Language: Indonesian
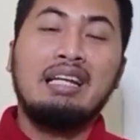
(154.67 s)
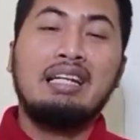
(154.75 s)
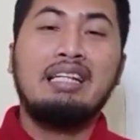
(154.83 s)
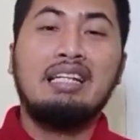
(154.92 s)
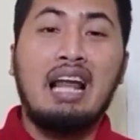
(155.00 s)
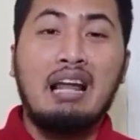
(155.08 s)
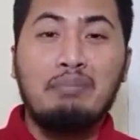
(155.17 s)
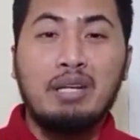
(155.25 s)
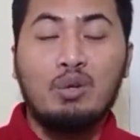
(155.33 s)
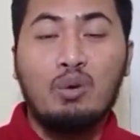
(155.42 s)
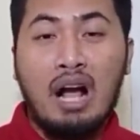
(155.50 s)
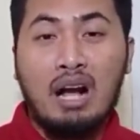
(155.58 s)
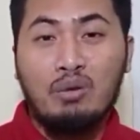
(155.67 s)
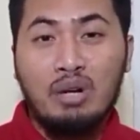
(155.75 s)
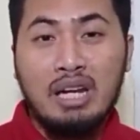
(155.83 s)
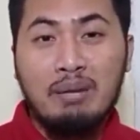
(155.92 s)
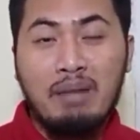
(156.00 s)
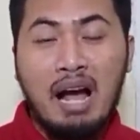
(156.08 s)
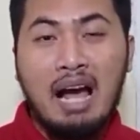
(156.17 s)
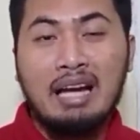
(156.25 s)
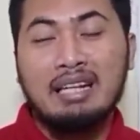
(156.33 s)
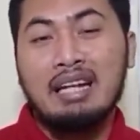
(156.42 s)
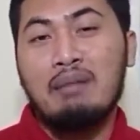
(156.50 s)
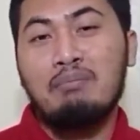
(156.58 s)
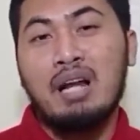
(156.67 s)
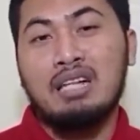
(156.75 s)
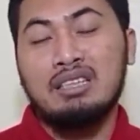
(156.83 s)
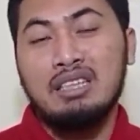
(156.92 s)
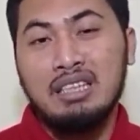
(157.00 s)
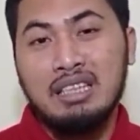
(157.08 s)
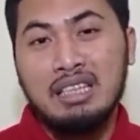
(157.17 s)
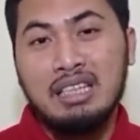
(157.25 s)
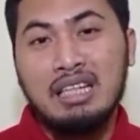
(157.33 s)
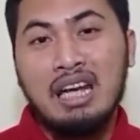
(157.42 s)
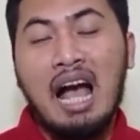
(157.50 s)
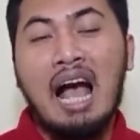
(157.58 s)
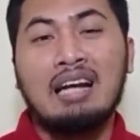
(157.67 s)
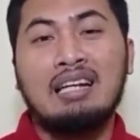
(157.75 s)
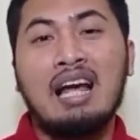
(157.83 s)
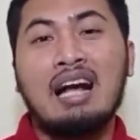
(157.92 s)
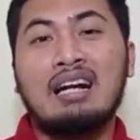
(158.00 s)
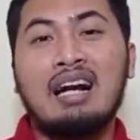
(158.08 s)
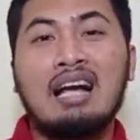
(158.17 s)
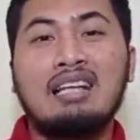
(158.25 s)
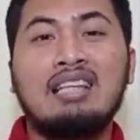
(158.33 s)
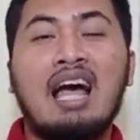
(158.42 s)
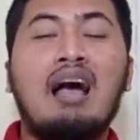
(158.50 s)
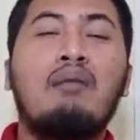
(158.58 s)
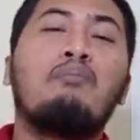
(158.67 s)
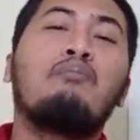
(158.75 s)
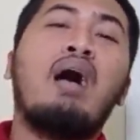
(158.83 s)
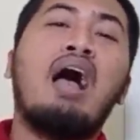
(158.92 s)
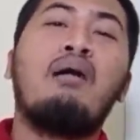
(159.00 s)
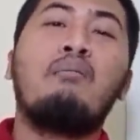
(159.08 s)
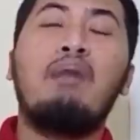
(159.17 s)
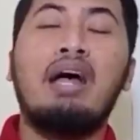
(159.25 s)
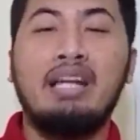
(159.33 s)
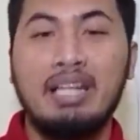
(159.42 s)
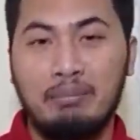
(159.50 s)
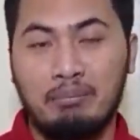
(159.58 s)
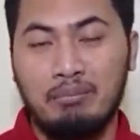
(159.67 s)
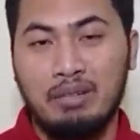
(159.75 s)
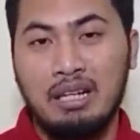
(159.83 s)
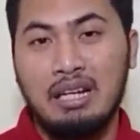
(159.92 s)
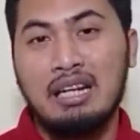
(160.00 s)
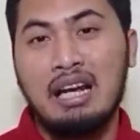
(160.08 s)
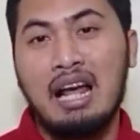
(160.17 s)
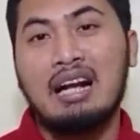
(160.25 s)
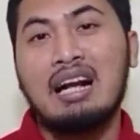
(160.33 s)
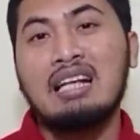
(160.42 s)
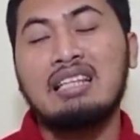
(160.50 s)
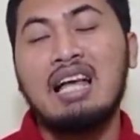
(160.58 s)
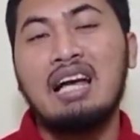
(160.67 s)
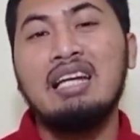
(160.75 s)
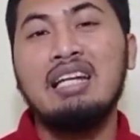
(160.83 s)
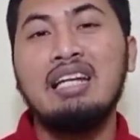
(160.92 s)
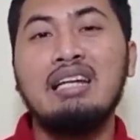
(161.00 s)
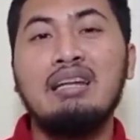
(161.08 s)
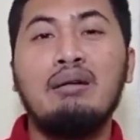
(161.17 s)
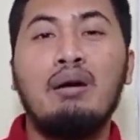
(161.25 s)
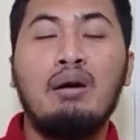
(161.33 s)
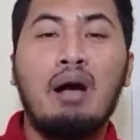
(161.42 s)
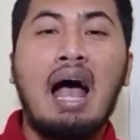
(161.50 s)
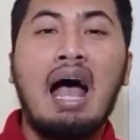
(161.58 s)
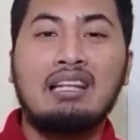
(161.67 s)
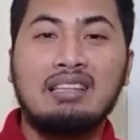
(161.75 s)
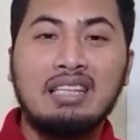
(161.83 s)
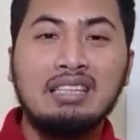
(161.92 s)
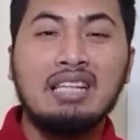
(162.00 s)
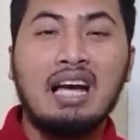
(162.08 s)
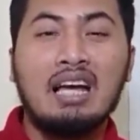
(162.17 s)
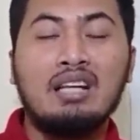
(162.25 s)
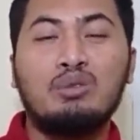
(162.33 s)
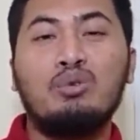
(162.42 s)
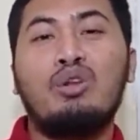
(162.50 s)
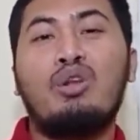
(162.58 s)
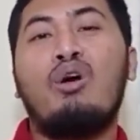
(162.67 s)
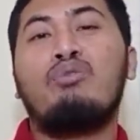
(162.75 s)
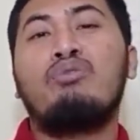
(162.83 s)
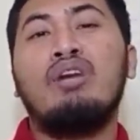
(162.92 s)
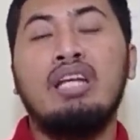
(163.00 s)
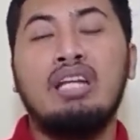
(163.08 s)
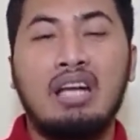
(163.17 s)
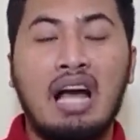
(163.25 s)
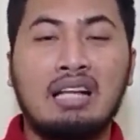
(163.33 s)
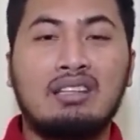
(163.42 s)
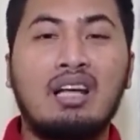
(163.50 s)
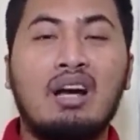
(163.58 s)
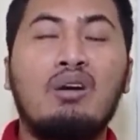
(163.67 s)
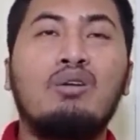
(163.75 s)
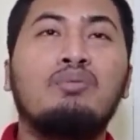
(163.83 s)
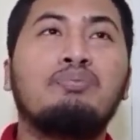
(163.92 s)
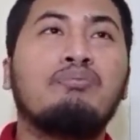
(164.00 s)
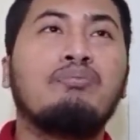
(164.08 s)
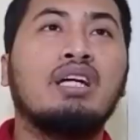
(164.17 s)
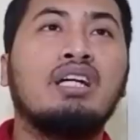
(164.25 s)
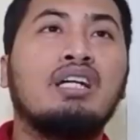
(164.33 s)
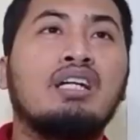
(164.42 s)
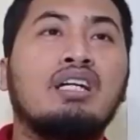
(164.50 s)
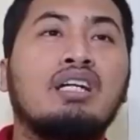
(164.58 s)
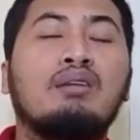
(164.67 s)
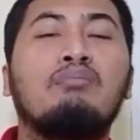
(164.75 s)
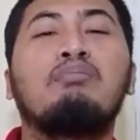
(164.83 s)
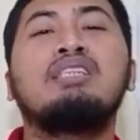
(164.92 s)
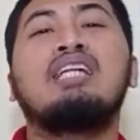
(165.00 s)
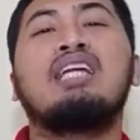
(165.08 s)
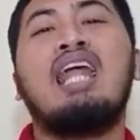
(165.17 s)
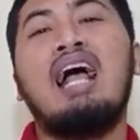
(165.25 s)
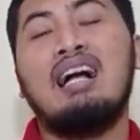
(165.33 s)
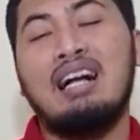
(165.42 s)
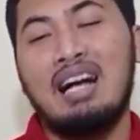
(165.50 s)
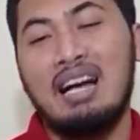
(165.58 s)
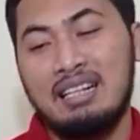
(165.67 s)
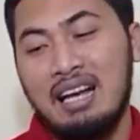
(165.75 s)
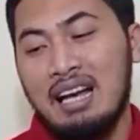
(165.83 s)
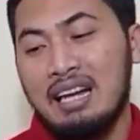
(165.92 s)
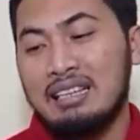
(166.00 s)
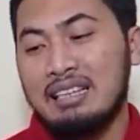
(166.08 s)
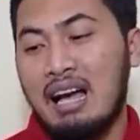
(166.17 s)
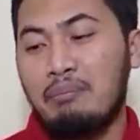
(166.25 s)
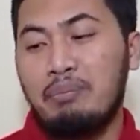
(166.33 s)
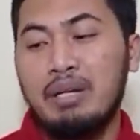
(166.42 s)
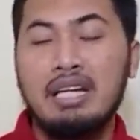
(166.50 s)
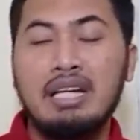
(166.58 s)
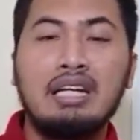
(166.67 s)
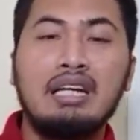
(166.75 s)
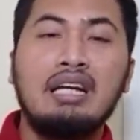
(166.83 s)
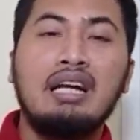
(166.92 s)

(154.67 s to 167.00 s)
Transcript: di dalam Kidung Agung 5 ayat 16 ini ada kata Mahmadim. Nah, kata ini artinya itu lovely atau eh, menyenangkan. Tapi